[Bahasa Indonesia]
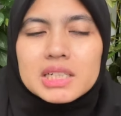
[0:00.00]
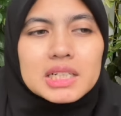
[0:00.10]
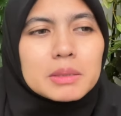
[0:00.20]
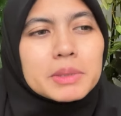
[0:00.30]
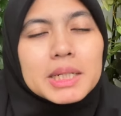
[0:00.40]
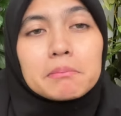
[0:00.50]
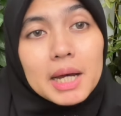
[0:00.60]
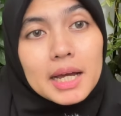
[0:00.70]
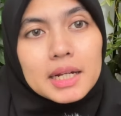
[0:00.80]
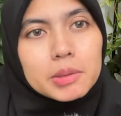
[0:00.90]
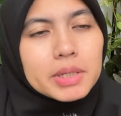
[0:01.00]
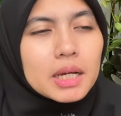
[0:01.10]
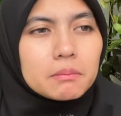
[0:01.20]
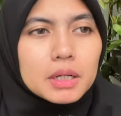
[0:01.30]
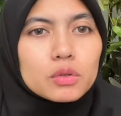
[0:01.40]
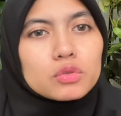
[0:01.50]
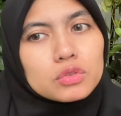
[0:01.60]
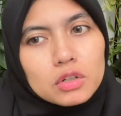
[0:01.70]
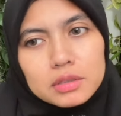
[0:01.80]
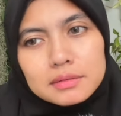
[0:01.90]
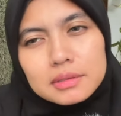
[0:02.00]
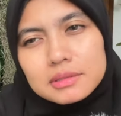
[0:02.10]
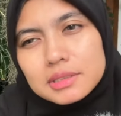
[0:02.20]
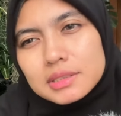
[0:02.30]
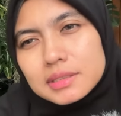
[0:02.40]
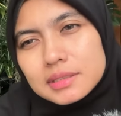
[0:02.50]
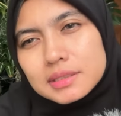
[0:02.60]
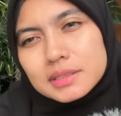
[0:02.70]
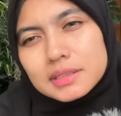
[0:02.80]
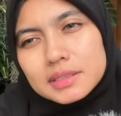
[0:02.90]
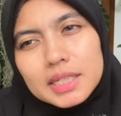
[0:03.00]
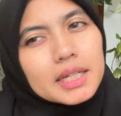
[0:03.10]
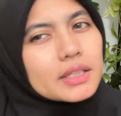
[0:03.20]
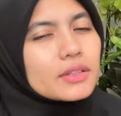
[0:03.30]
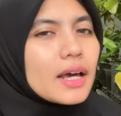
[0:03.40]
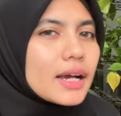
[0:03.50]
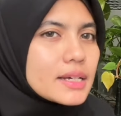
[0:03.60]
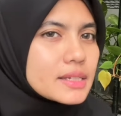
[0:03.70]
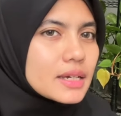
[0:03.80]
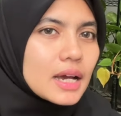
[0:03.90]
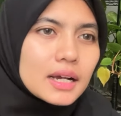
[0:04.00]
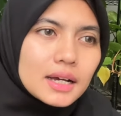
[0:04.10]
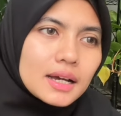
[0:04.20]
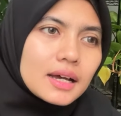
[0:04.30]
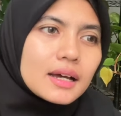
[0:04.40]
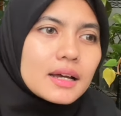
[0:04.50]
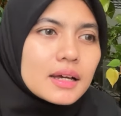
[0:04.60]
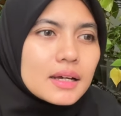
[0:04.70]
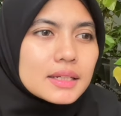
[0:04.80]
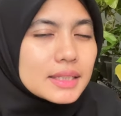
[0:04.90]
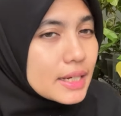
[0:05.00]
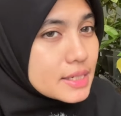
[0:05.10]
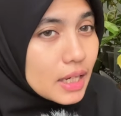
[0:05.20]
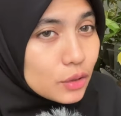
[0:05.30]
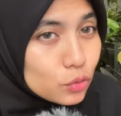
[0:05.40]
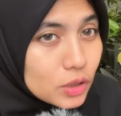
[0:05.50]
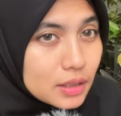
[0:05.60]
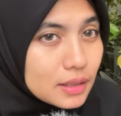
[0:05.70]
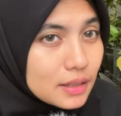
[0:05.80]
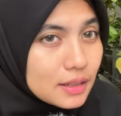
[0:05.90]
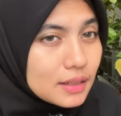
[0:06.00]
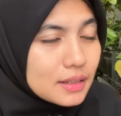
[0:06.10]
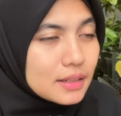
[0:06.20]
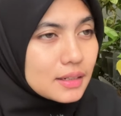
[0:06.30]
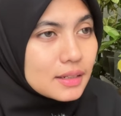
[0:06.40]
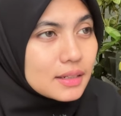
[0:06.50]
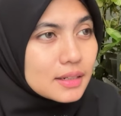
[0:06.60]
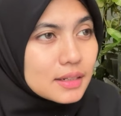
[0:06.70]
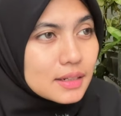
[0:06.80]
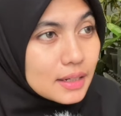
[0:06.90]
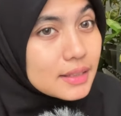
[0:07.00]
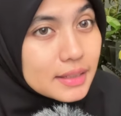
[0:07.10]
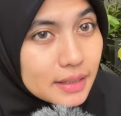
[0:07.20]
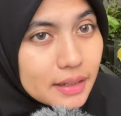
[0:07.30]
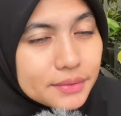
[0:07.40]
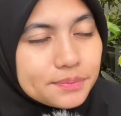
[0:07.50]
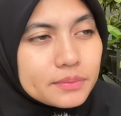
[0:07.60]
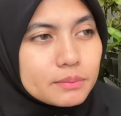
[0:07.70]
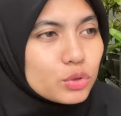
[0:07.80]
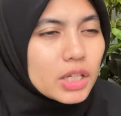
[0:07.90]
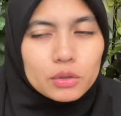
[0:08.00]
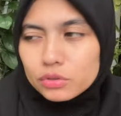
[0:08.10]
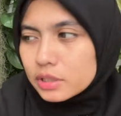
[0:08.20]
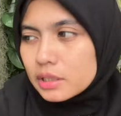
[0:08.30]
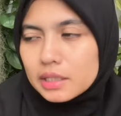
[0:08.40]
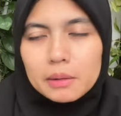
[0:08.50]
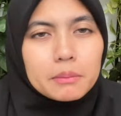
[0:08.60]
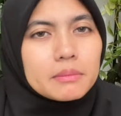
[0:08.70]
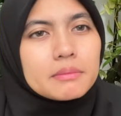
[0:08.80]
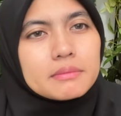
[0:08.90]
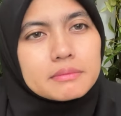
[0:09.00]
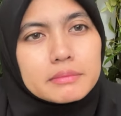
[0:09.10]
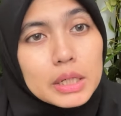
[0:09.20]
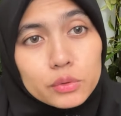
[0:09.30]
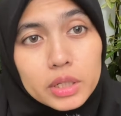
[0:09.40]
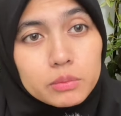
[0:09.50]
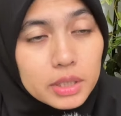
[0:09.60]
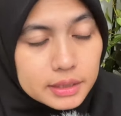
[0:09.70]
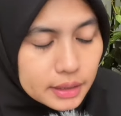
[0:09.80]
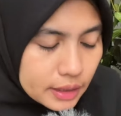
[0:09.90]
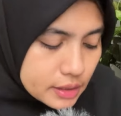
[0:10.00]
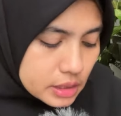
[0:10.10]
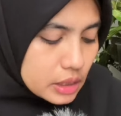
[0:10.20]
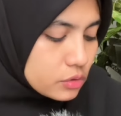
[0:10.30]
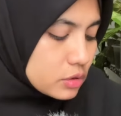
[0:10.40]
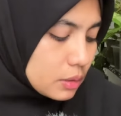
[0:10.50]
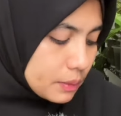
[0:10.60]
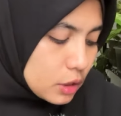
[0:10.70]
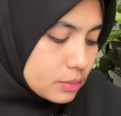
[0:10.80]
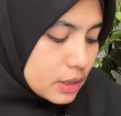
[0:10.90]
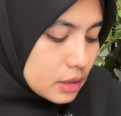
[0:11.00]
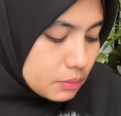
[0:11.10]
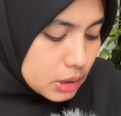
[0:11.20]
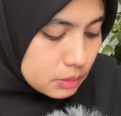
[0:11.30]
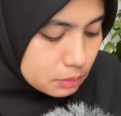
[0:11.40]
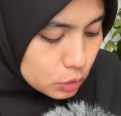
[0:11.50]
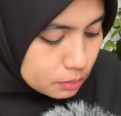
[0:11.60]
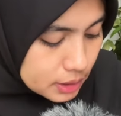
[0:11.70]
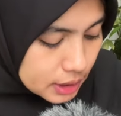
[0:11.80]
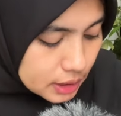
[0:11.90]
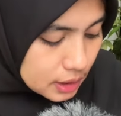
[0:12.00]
lebih lemah, lebih gampang root rot terus ya gitulah nggak segagah tai jadul katanya. Punya aku sih yang baru ya, bukan tai yang jadul. Tapi kalau misalnya teman-teman belum beli,